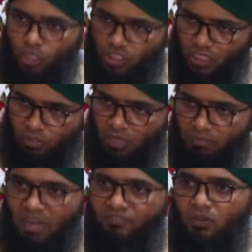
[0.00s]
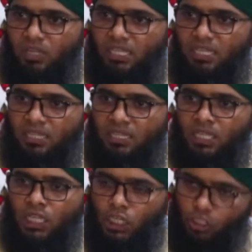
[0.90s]
দশটা গুণা মাফ করে দেন
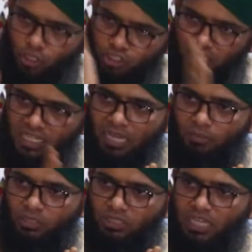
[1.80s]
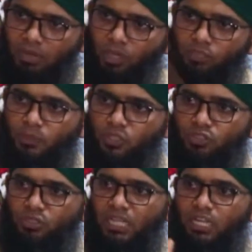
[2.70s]
দশটা নেয়ামত কেয়ামত
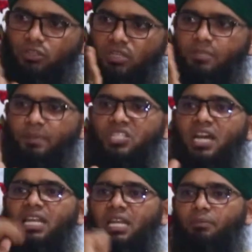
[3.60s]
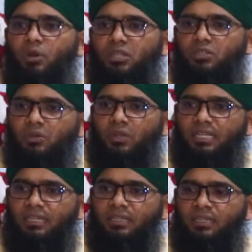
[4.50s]
পর্যন্ত তার জন্য স্পেশালি আল্লাহ বরাদ্দ করে
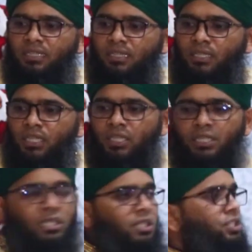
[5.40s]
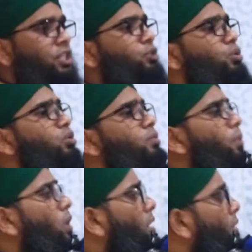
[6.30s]
দেন সে দূরত
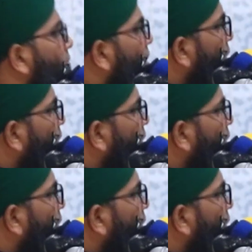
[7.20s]
পড়লাম আমি